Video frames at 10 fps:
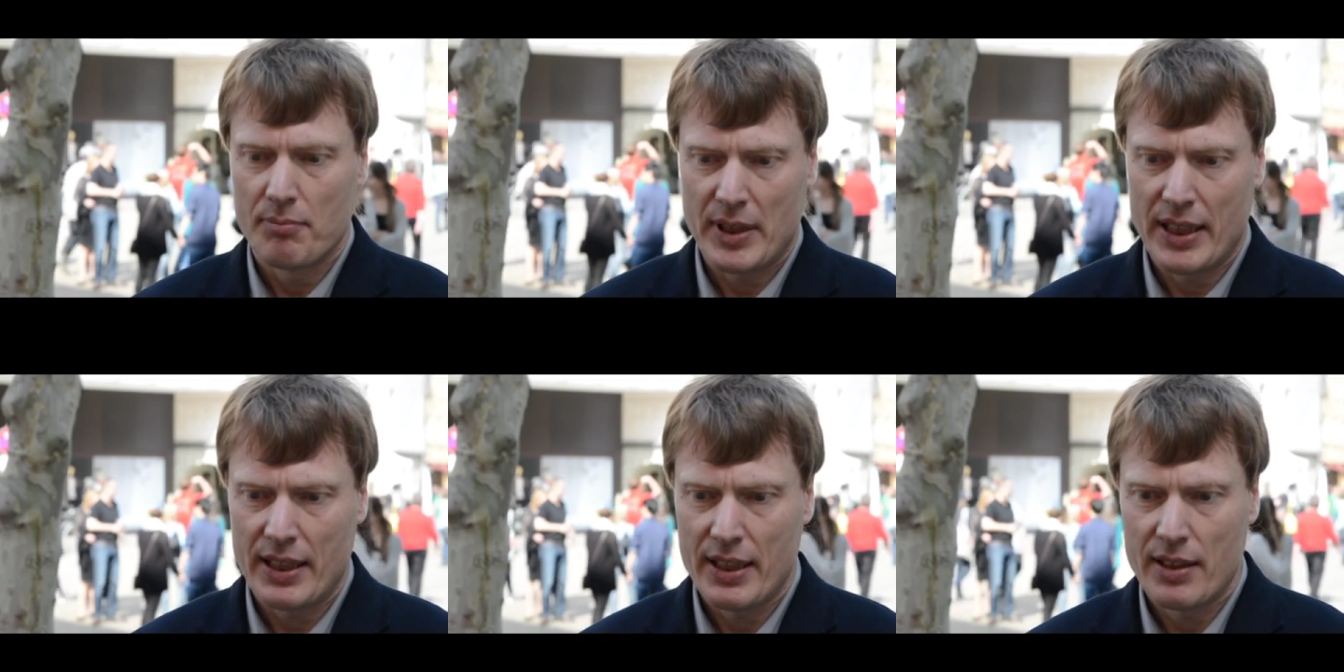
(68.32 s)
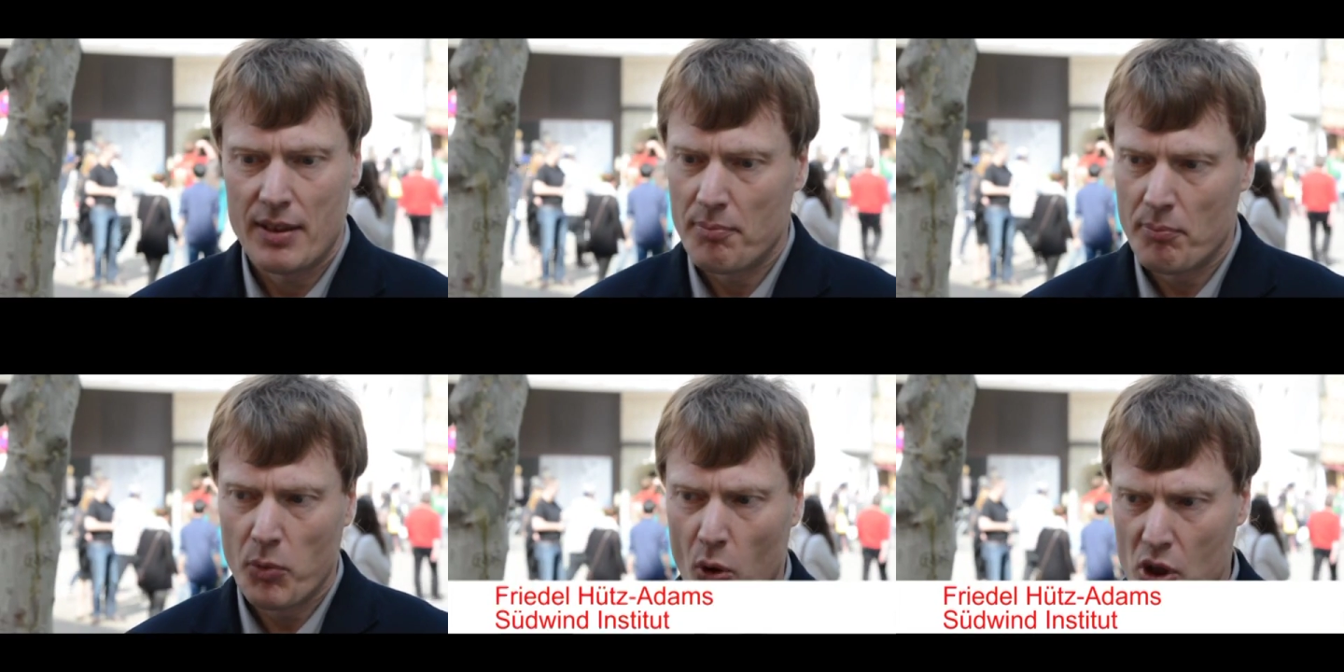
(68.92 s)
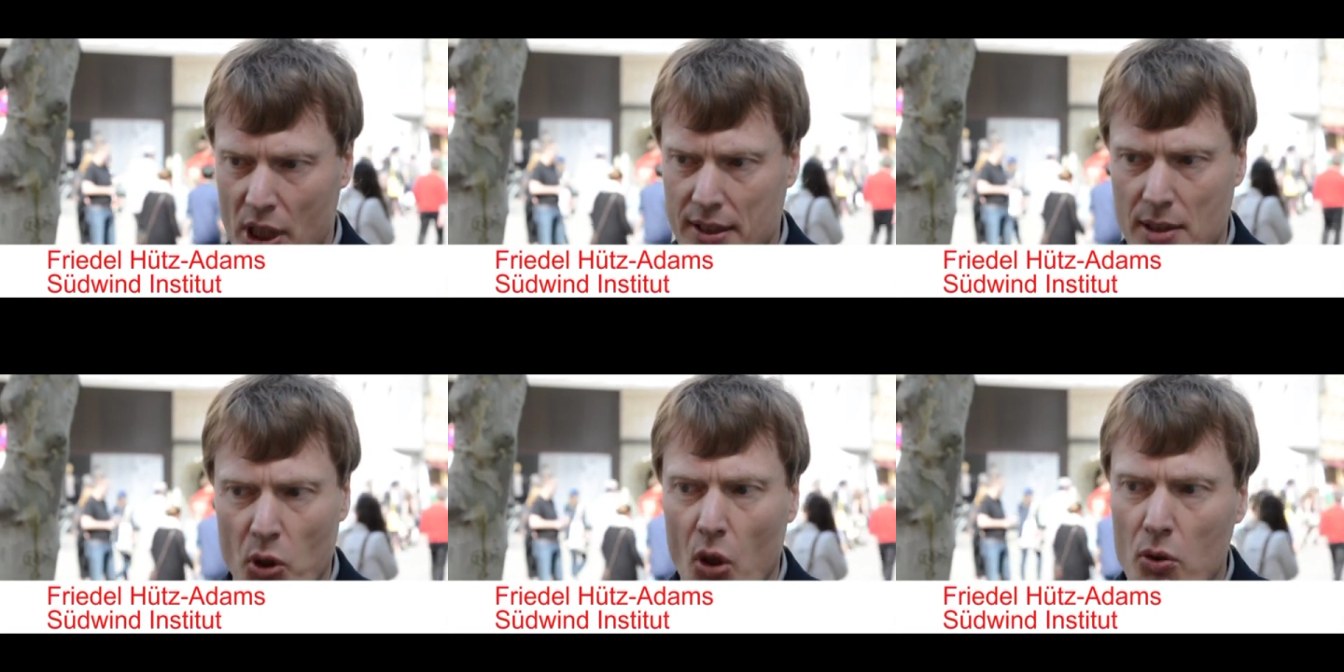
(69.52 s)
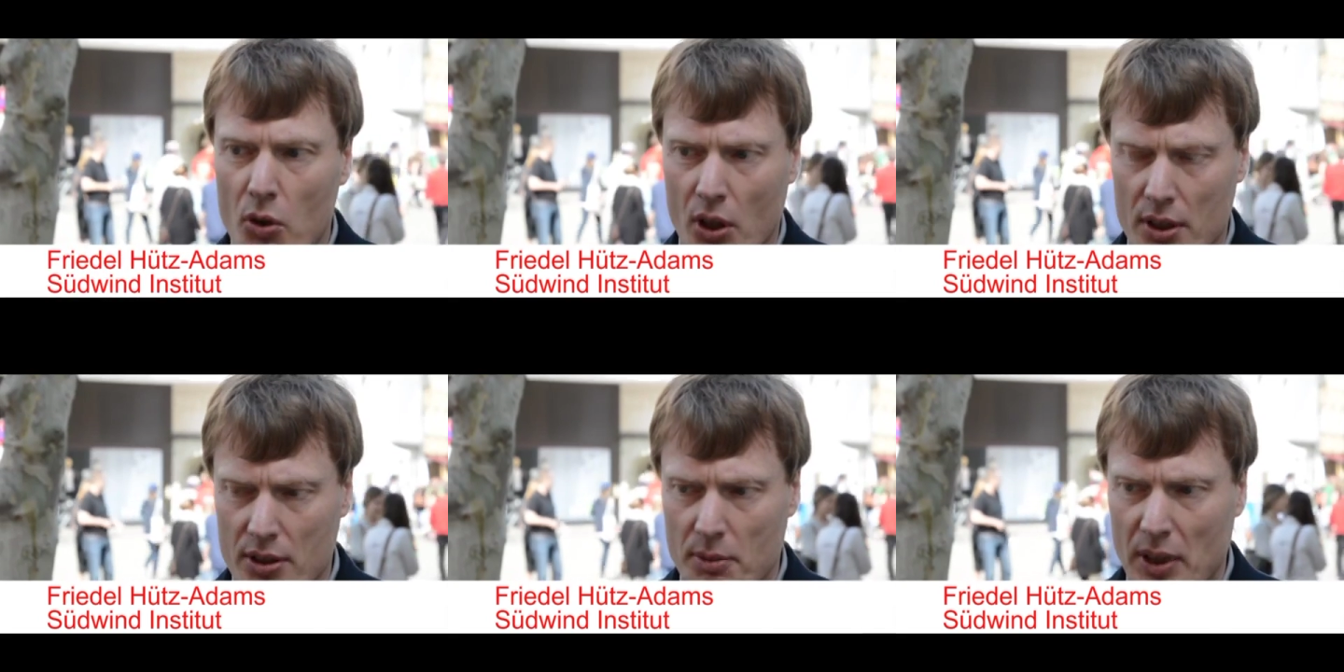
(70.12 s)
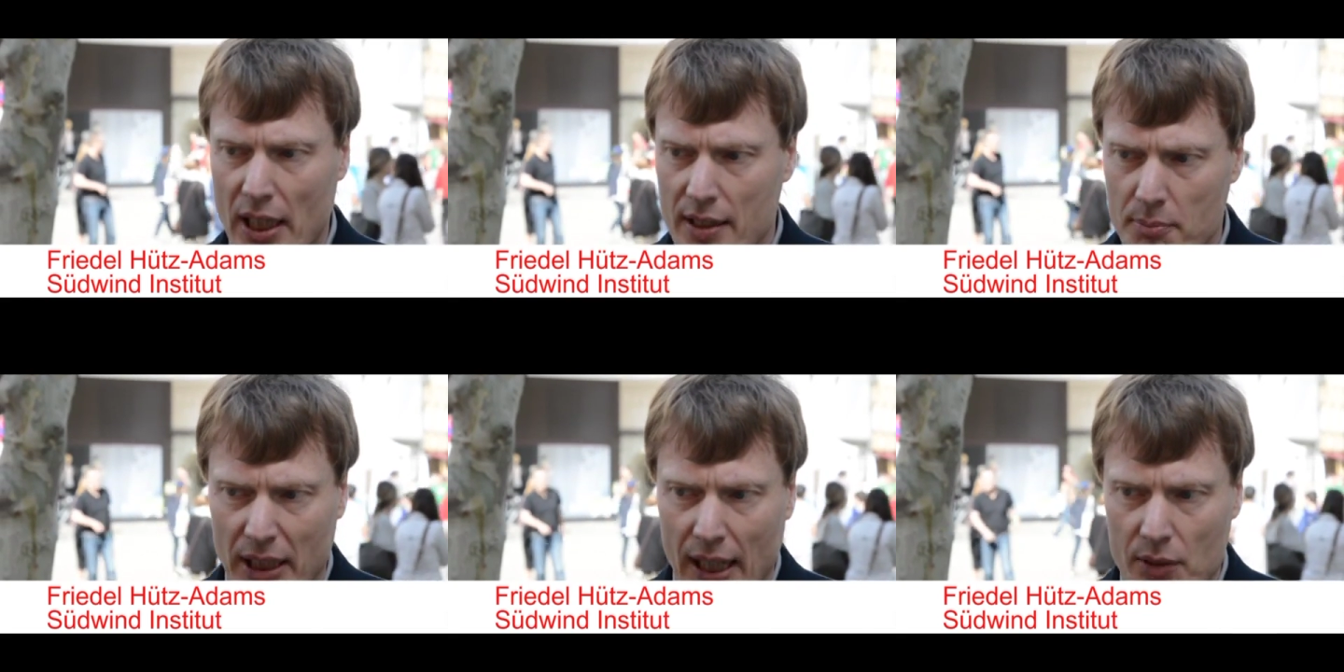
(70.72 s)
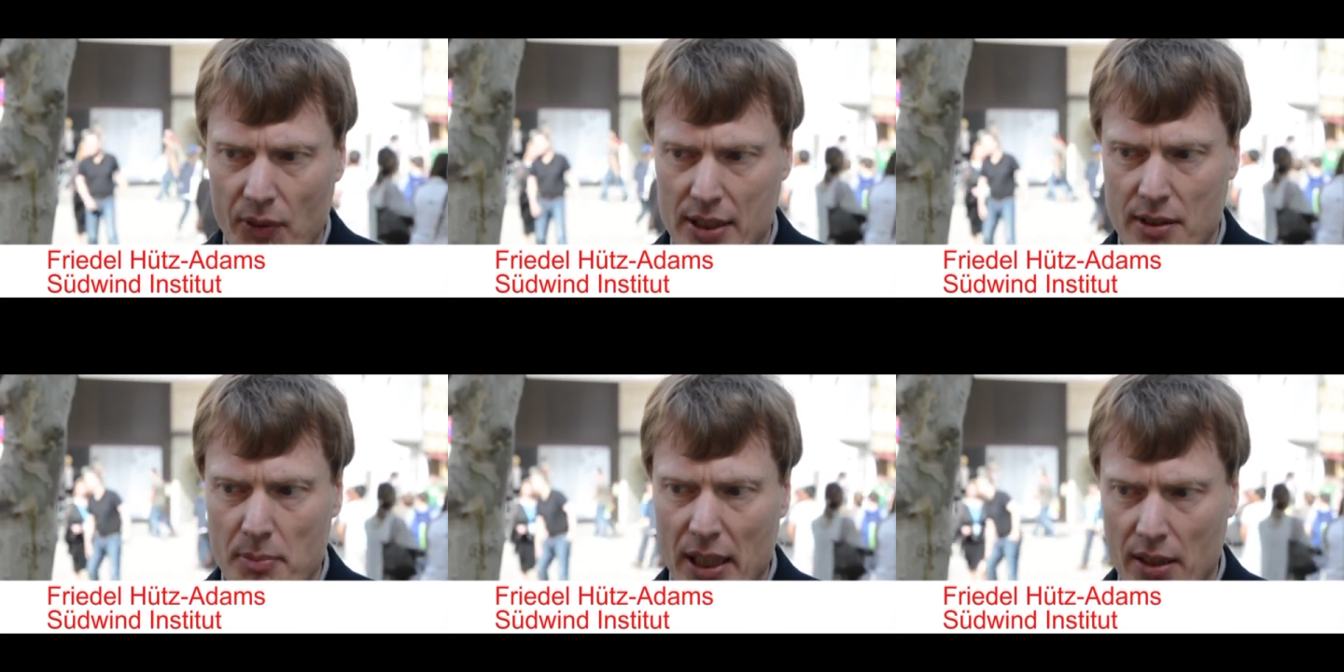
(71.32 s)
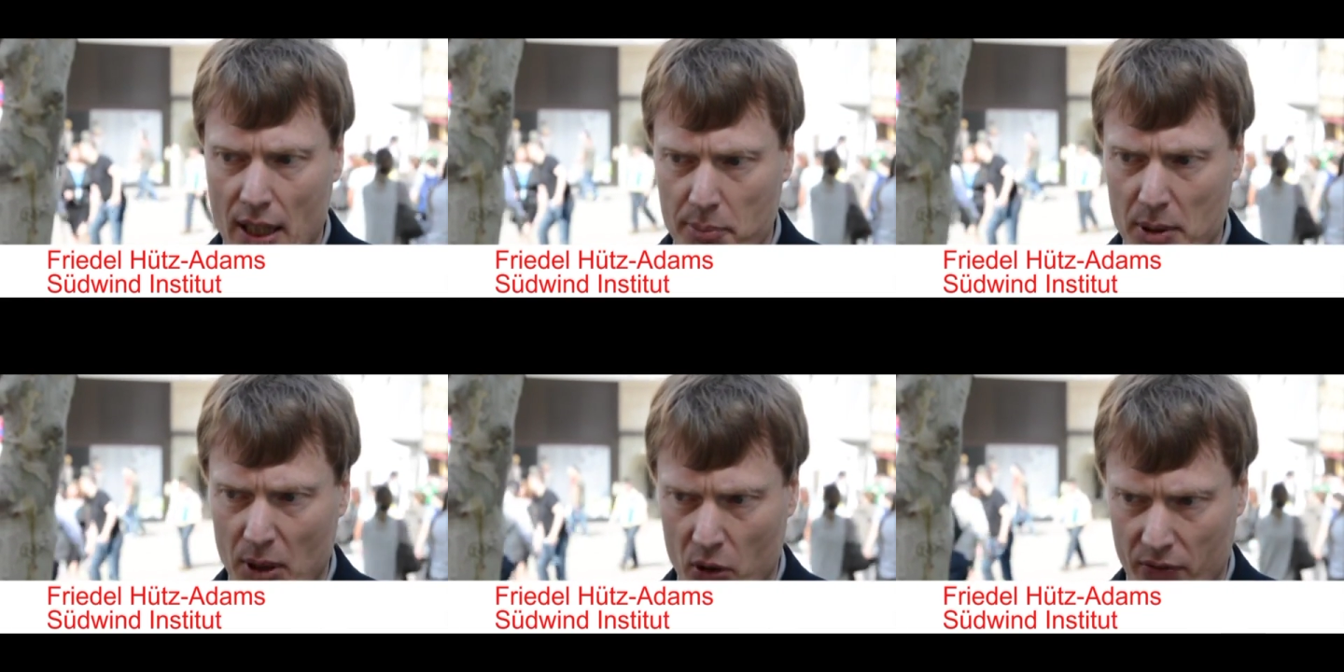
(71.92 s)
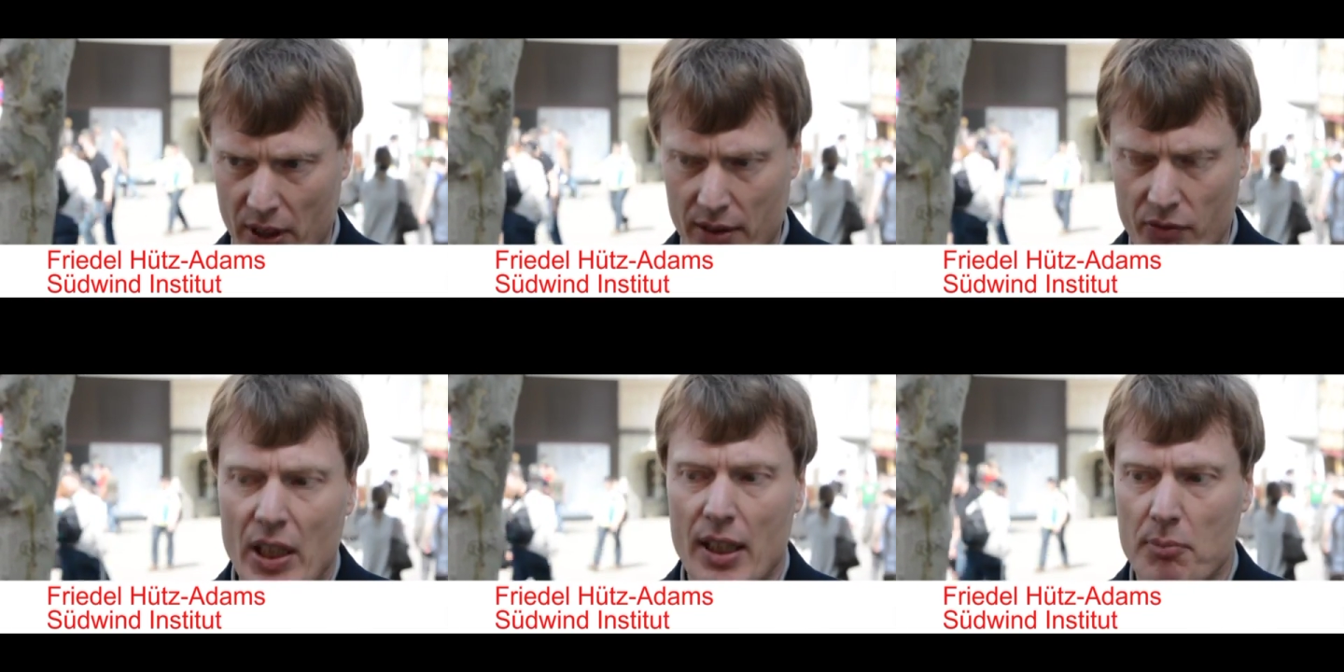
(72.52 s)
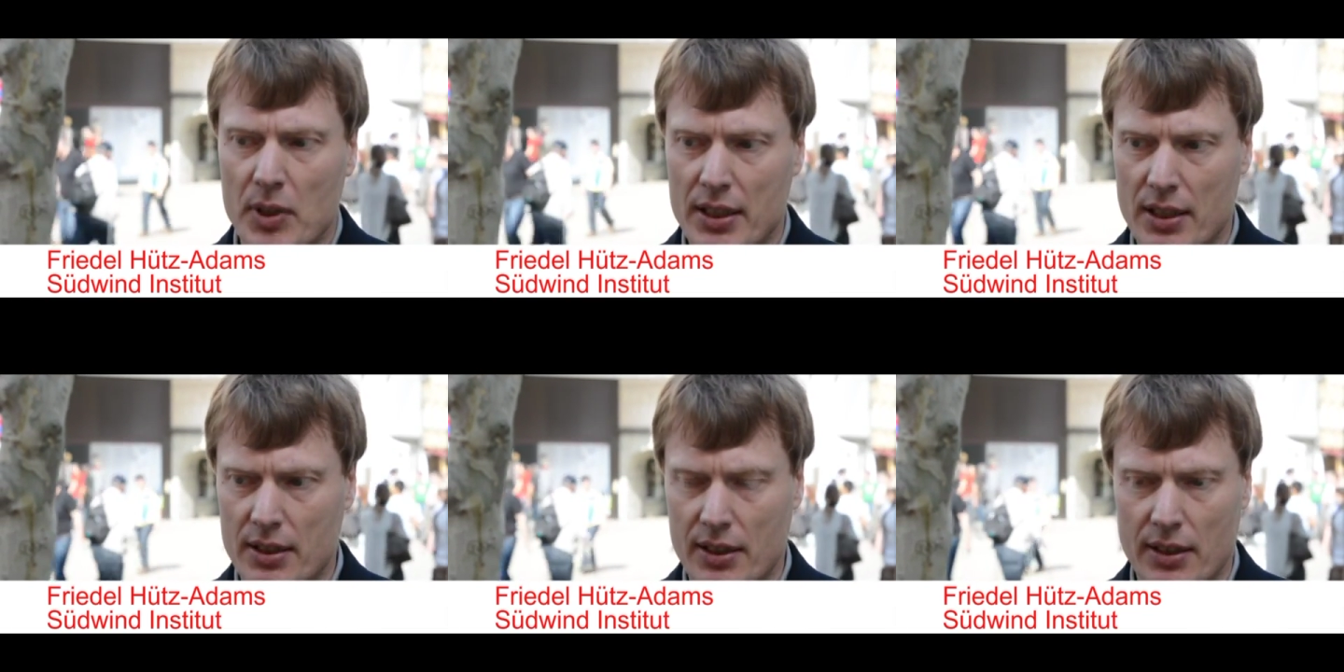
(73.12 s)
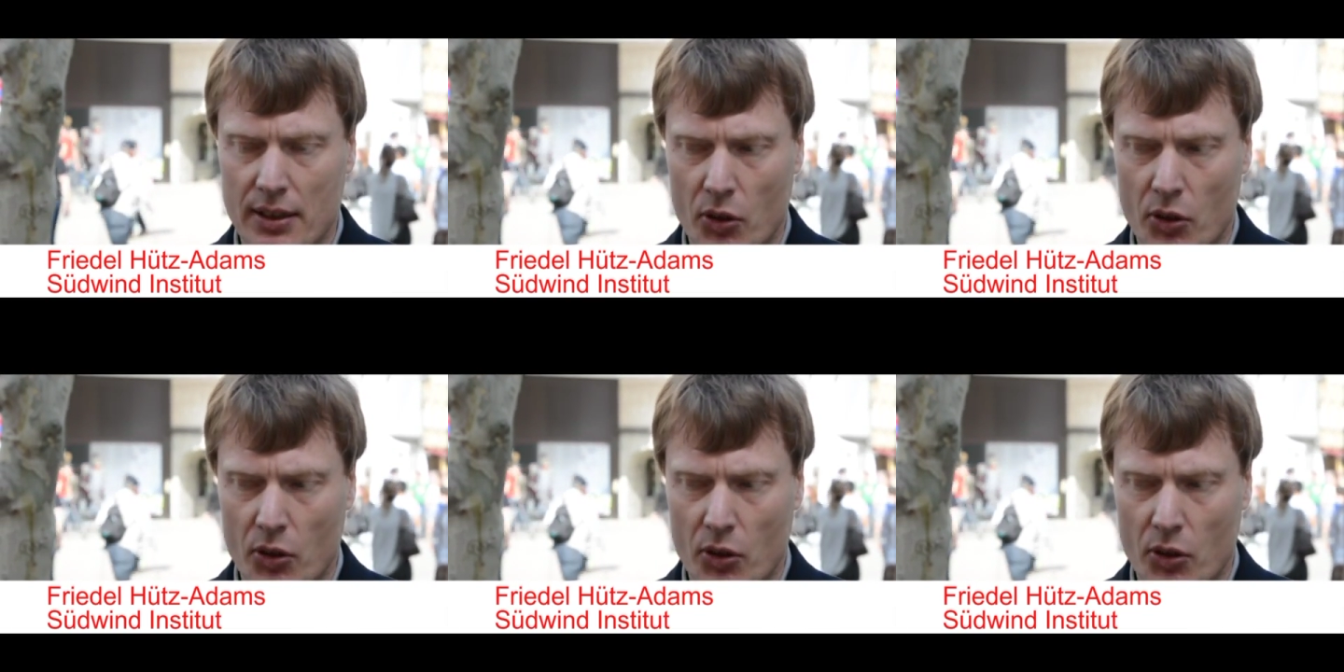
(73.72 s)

Die ähm, Bodenschätze im Kongo können zum Teil mit einfachsten Mitteln abgebaut werden, wie eben dieses äh,